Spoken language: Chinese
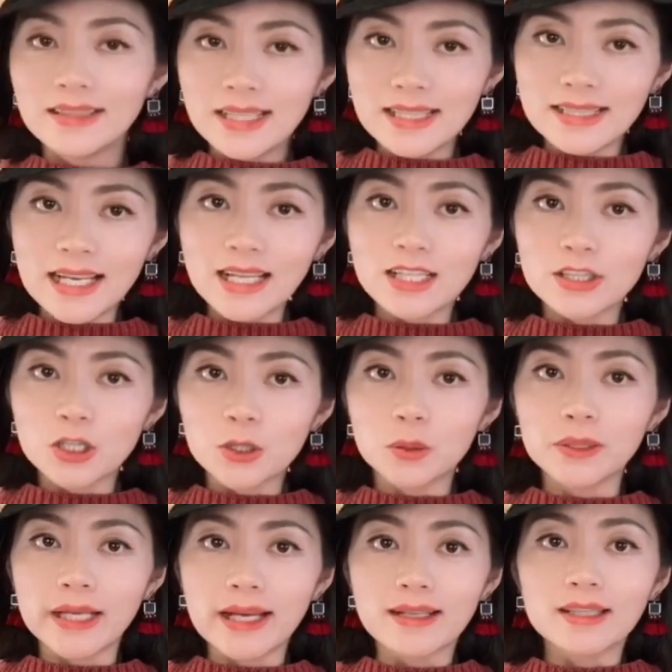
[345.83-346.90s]
第三个侧
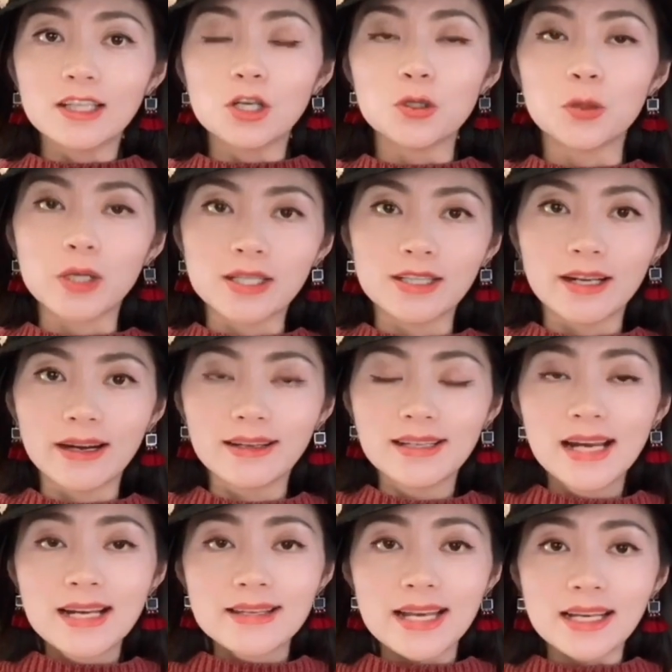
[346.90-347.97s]
重点，科学课。
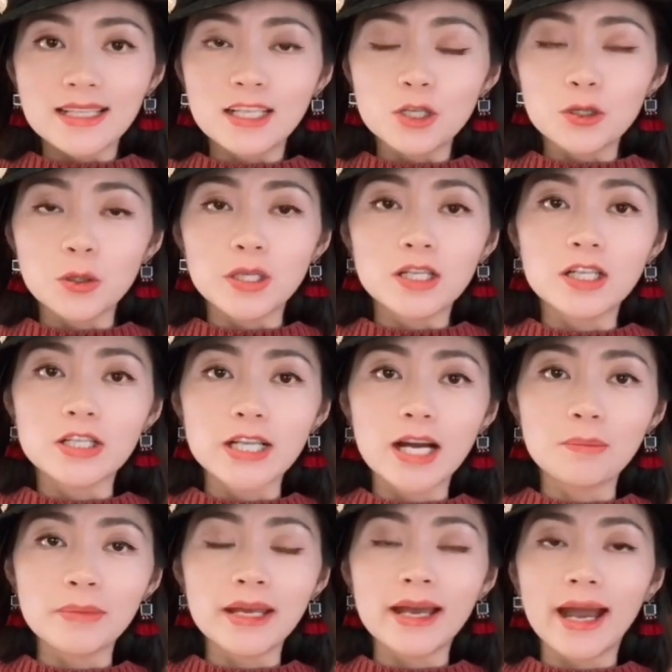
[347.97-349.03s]
在科学课
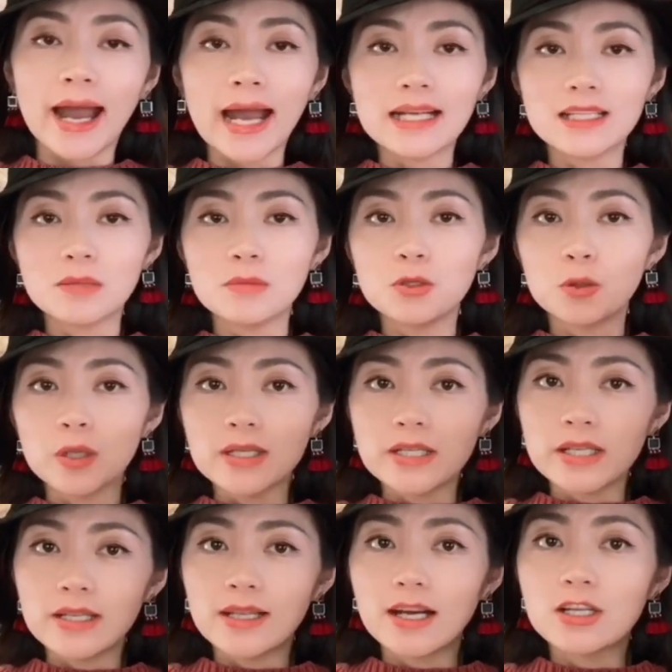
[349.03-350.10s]
上面，孩子们学
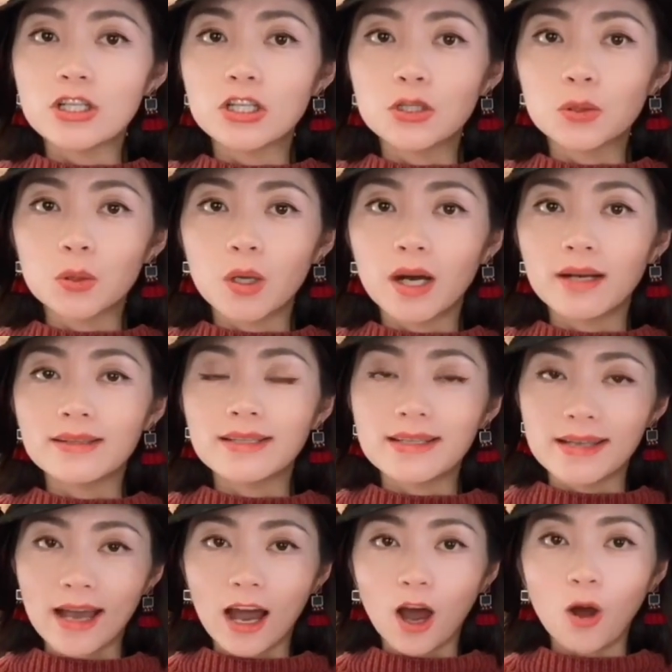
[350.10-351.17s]
习了制作
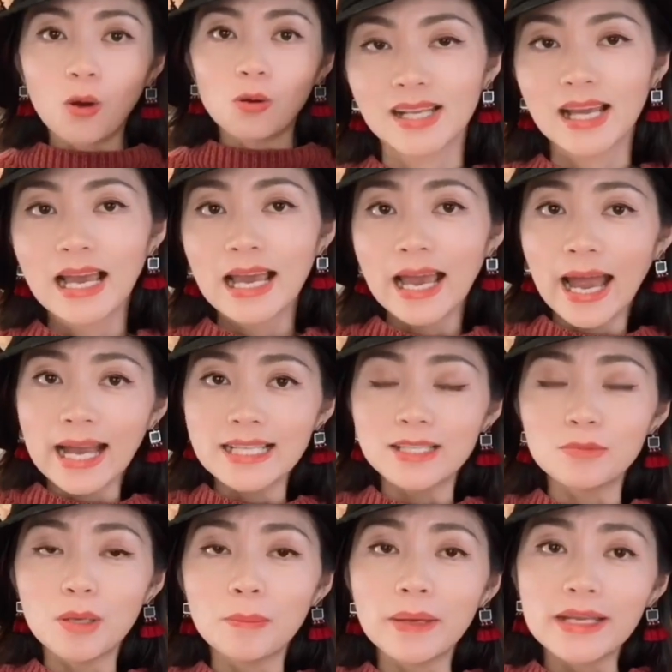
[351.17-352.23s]
桥，孩
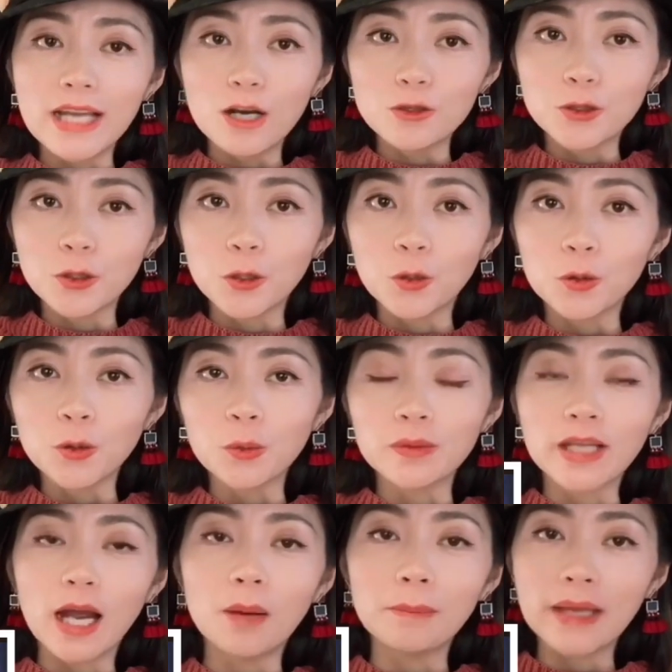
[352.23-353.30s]
子们被要求用
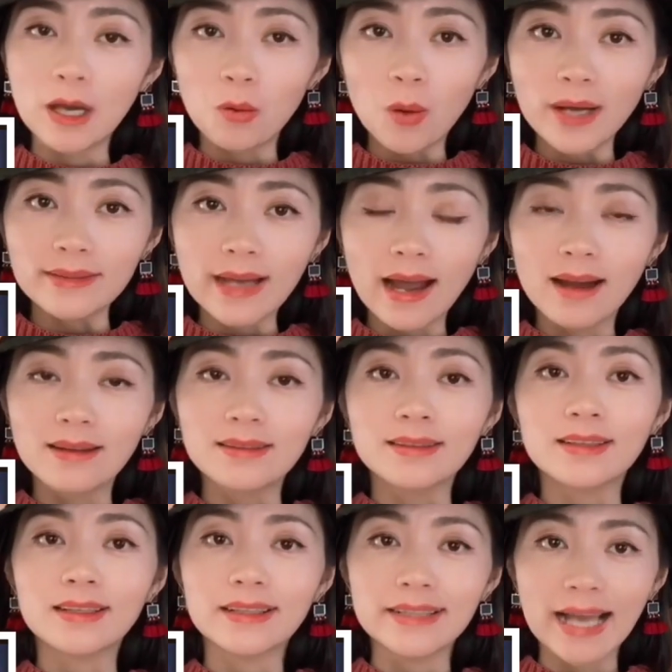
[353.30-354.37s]
到棉花糖
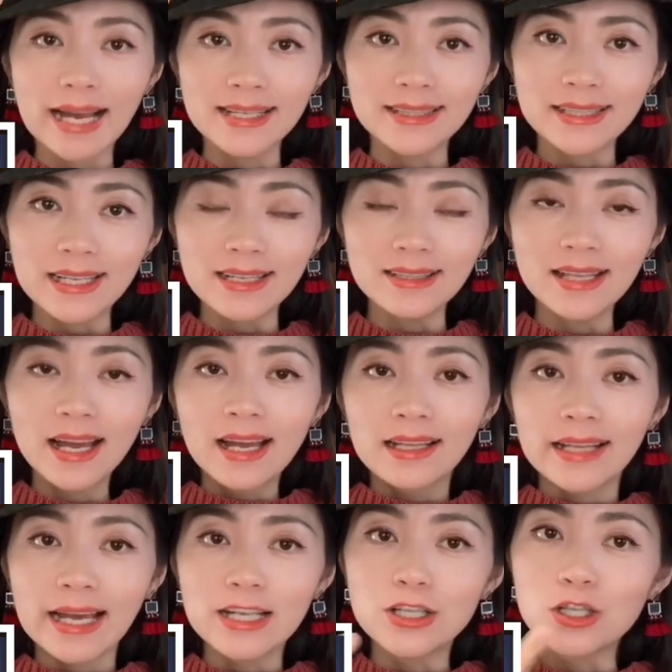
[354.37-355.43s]
和牙签
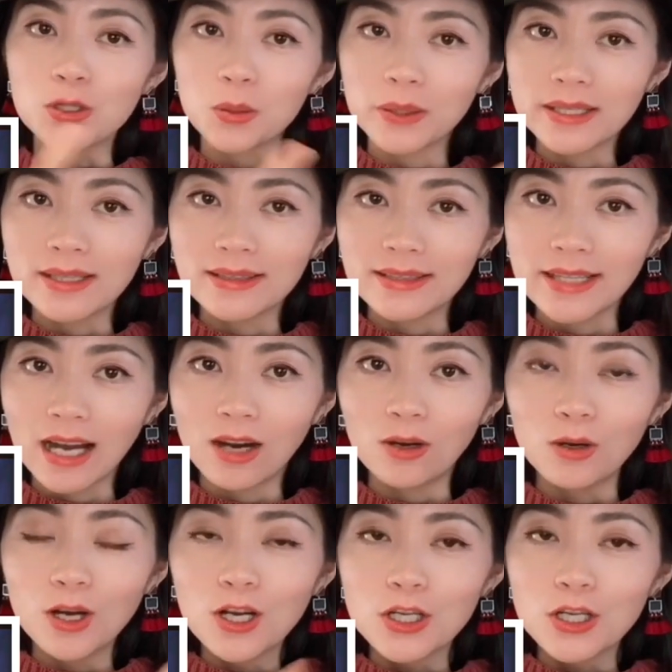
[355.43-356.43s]
来制作一个桥。